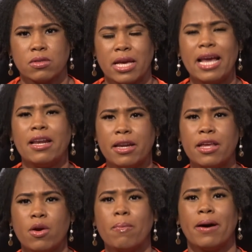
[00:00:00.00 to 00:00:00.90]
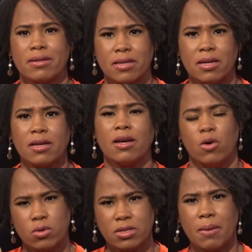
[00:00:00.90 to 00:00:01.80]
El río pasa
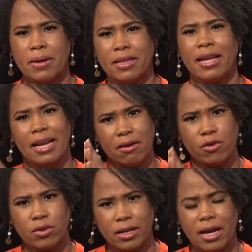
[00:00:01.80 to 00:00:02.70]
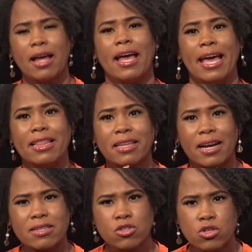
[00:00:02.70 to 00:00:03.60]
justamente en la frontera entre
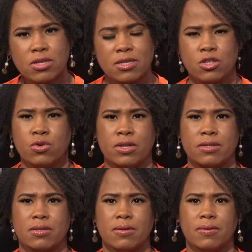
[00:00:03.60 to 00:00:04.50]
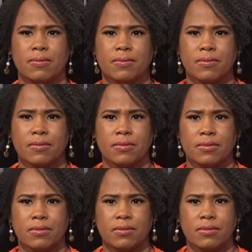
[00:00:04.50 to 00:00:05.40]
las dos naciones.
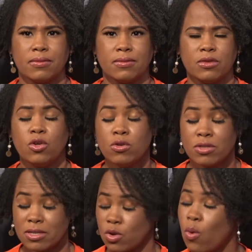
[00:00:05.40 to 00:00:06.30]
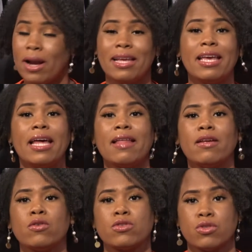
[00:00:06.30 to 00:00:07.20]
Entonces, cualquiera de
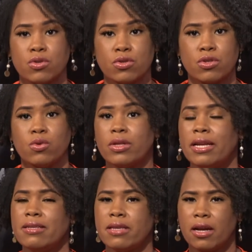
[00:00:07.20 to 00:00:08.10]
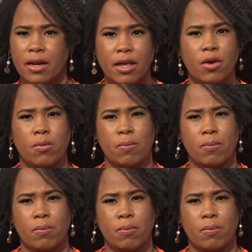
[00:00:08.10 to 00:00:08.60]
los dos que utilice el río